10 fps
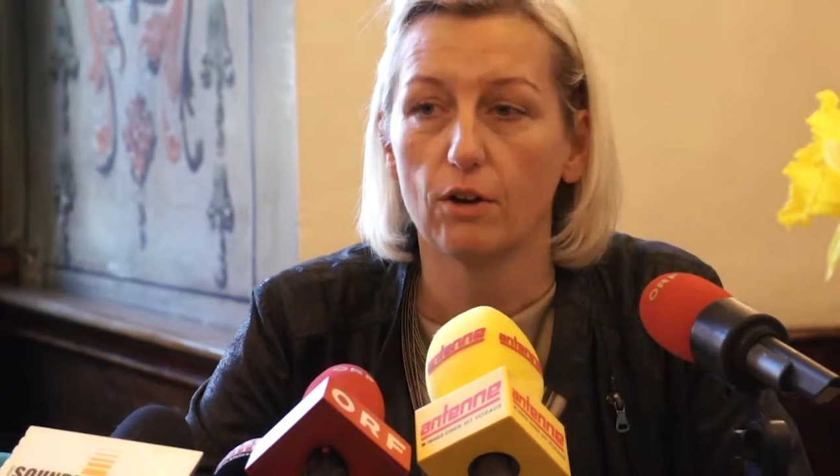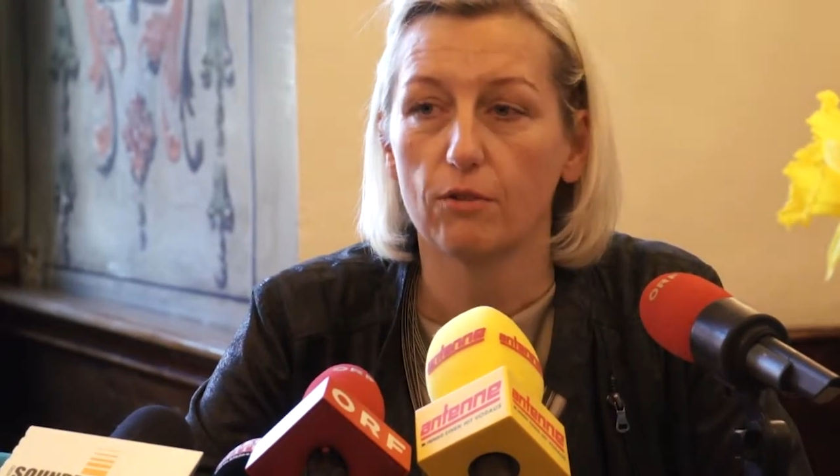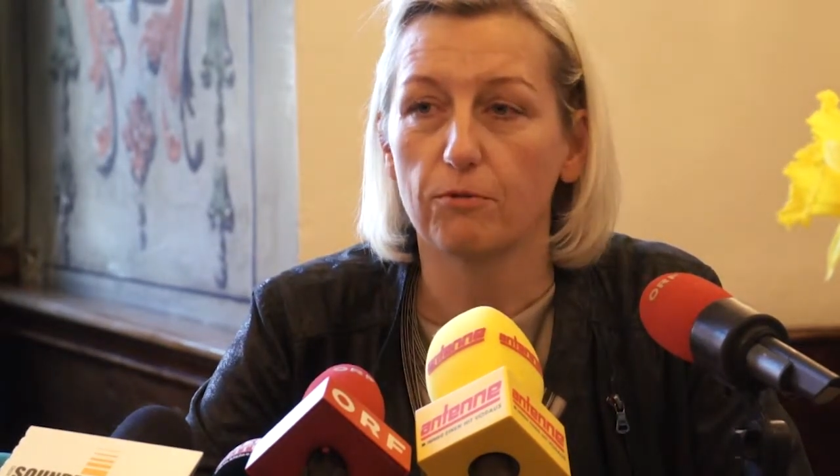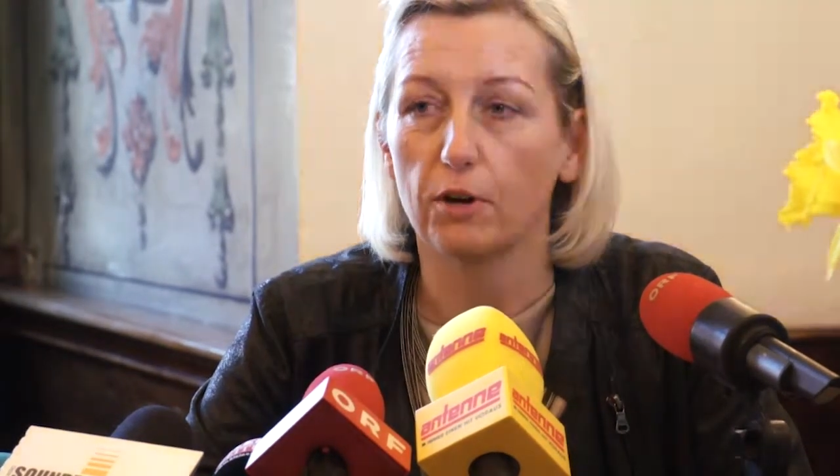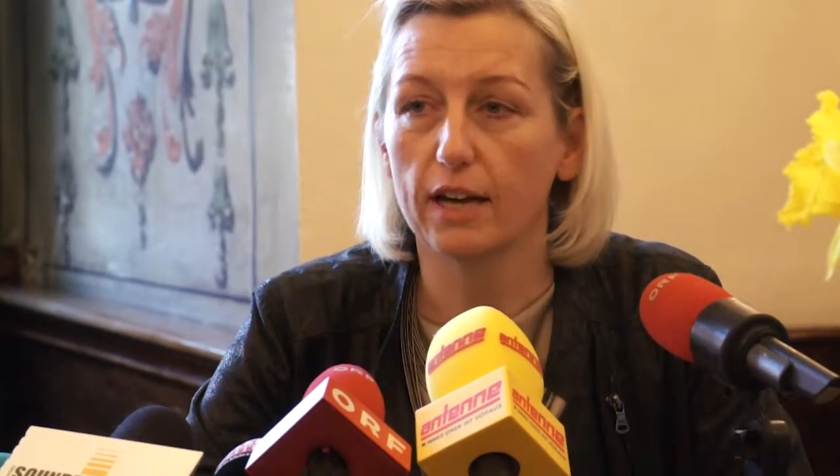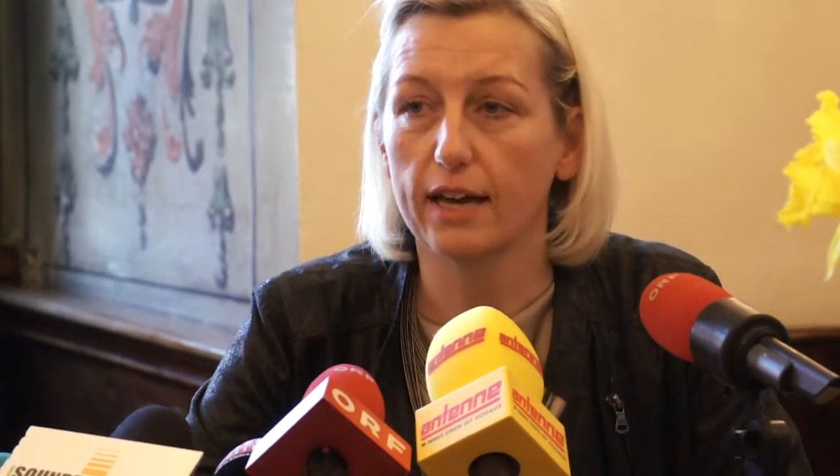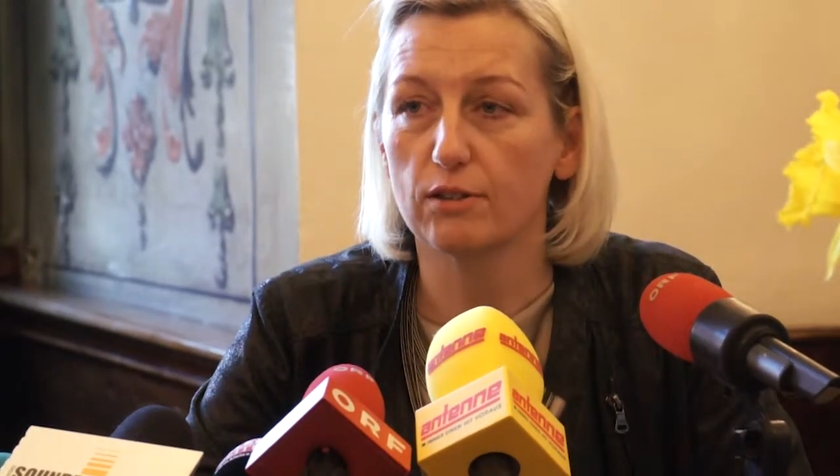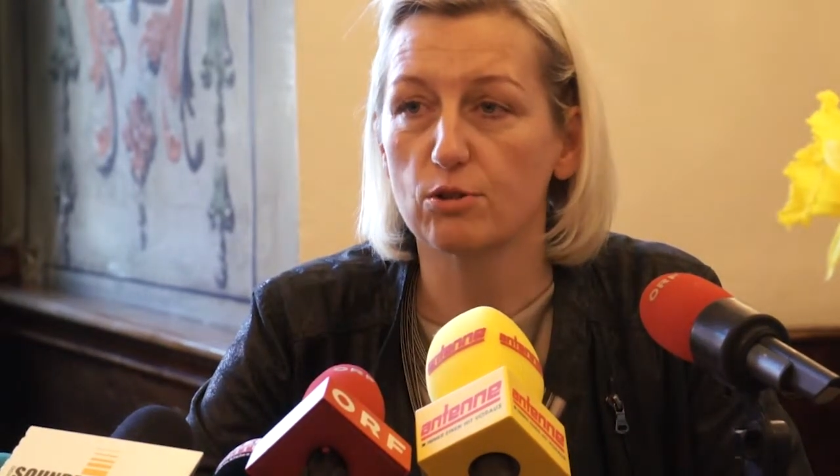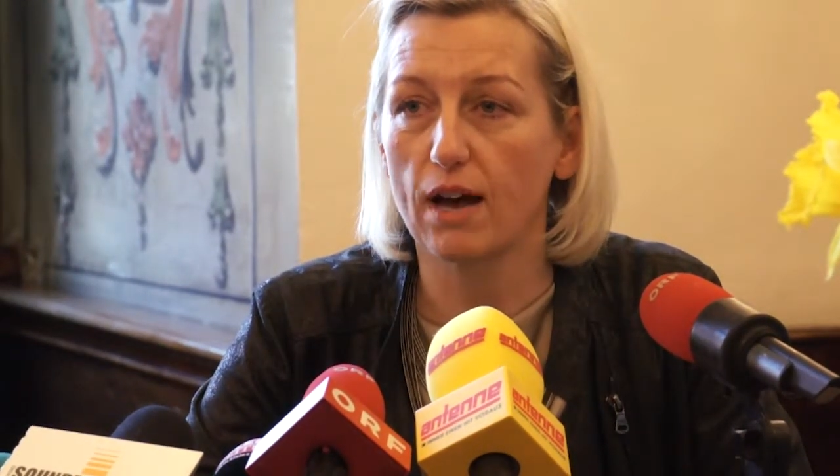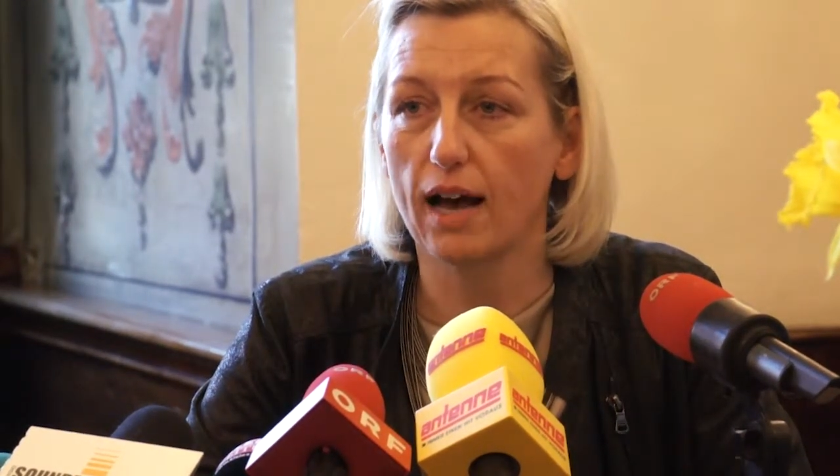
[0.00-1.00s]

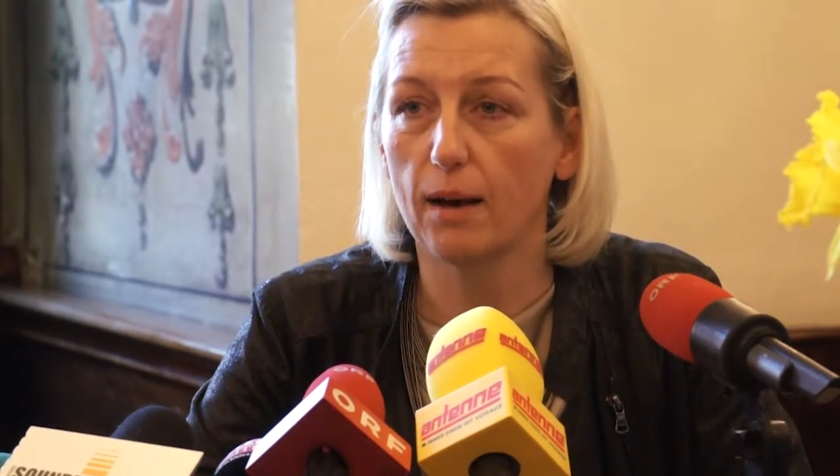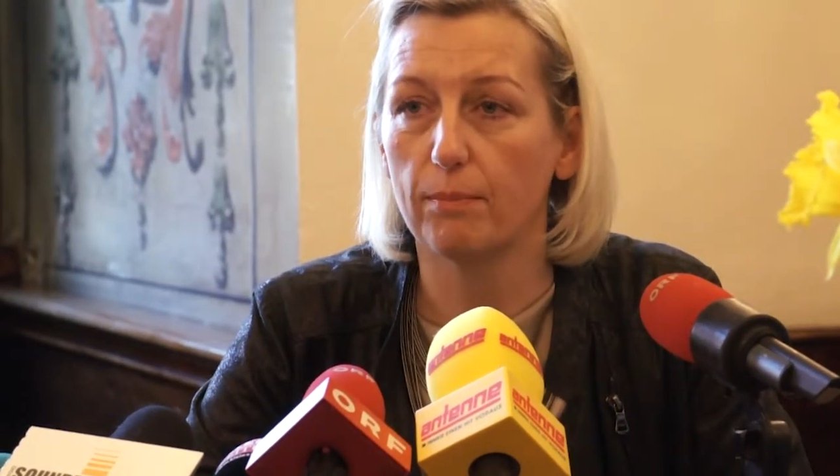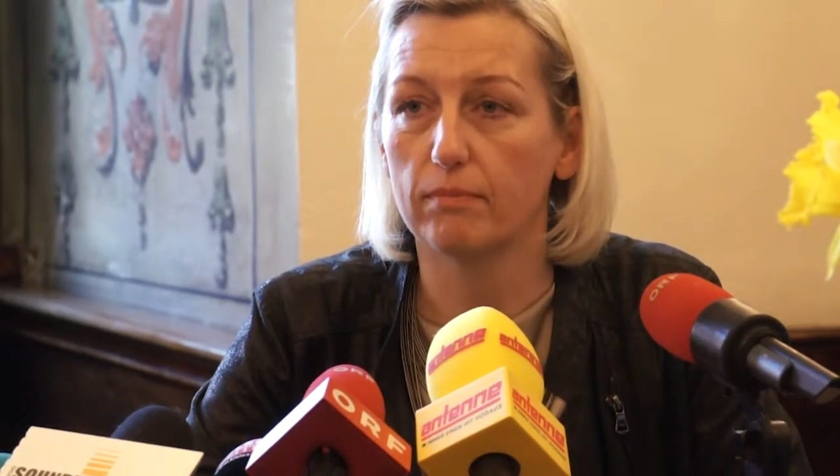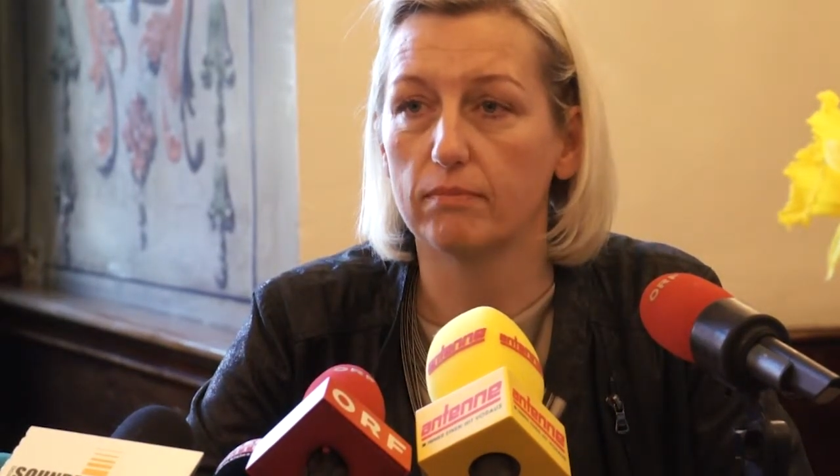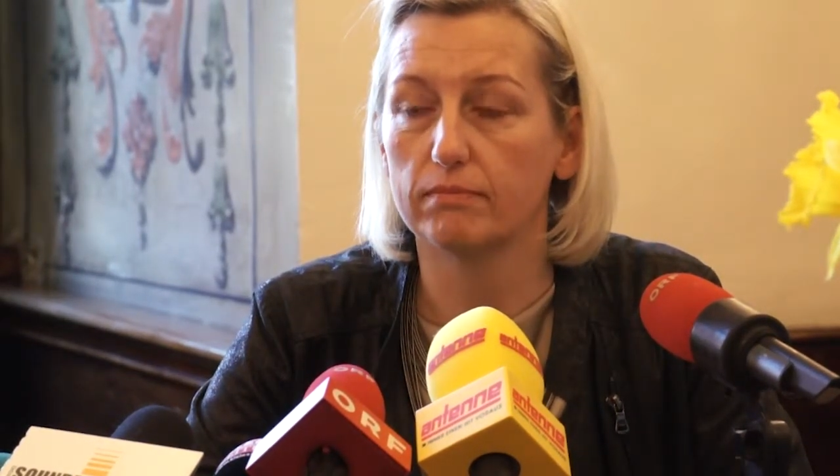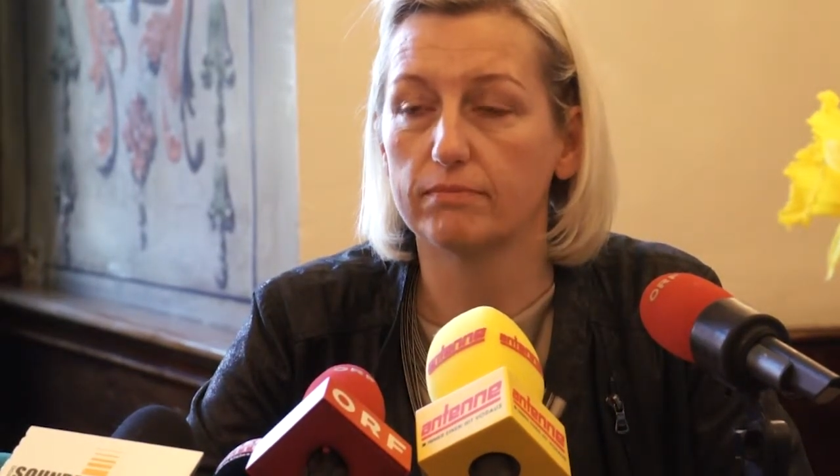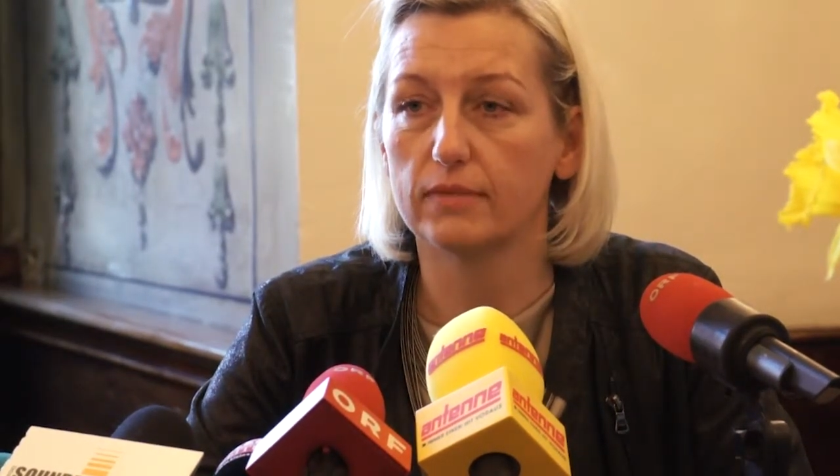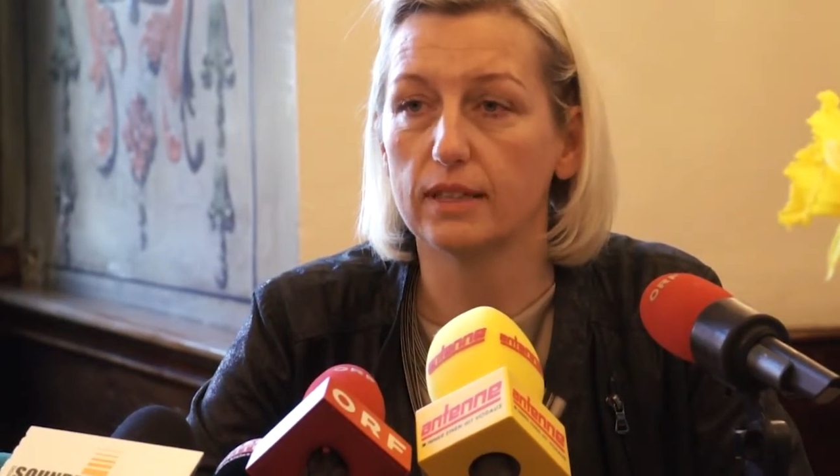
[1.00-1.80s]
Förderin zu haben,